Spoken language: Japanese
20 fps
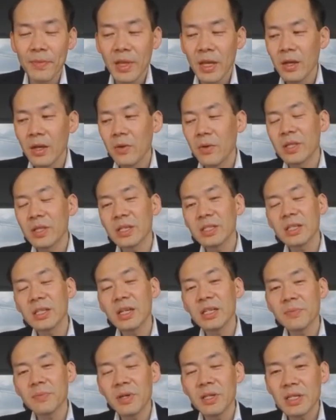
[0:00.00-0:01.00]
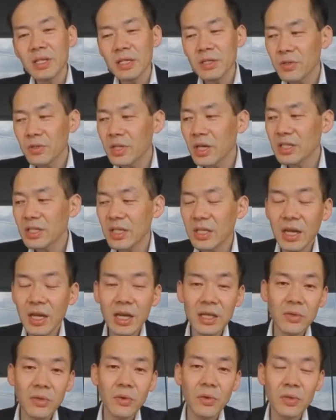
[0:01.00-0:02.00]
私が一番最初に出した
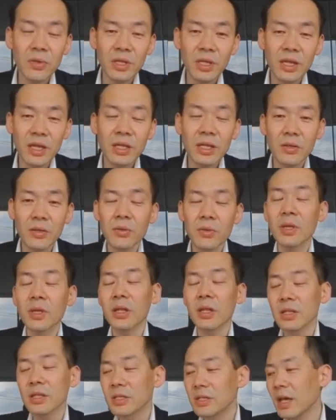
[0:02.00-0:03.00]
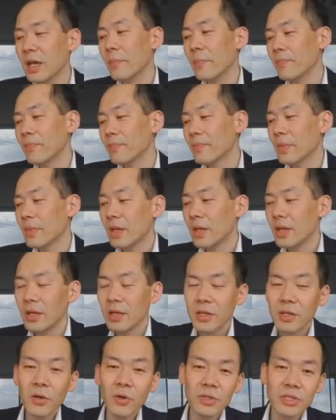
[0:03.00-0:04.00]
ダイエットの本って何かといったらですね、
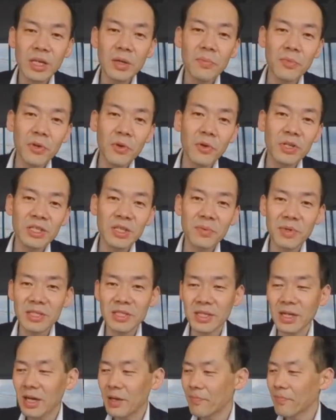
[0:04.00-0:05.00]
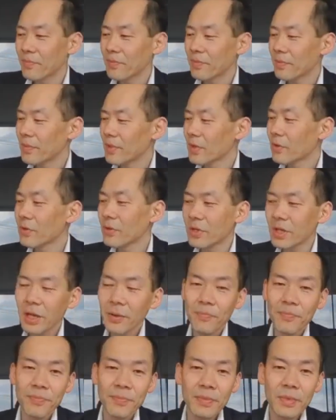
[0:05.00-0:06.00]
今日全部用意してますが、このね「
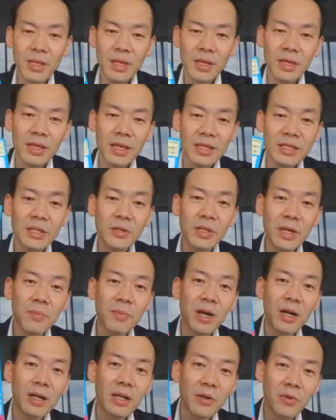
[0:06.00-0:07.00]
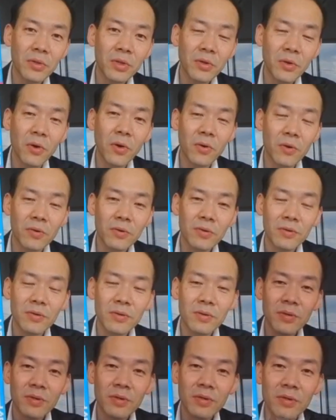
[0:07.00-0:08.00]
痩せるナンバー理論」という本、
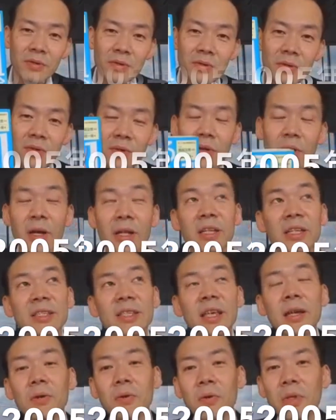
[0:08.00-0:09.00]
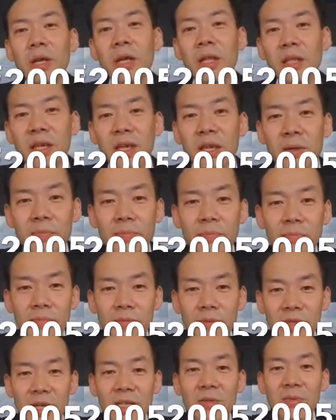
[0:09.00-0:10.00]
これは2005年に
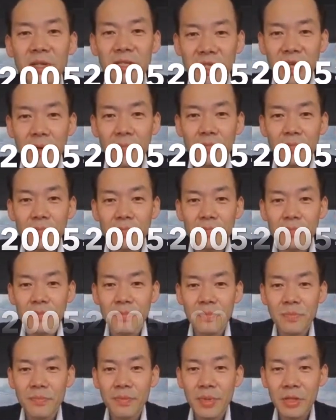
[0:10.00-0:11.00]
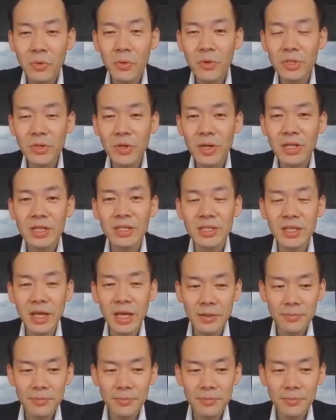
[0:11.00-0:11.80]
出しました。当初はですね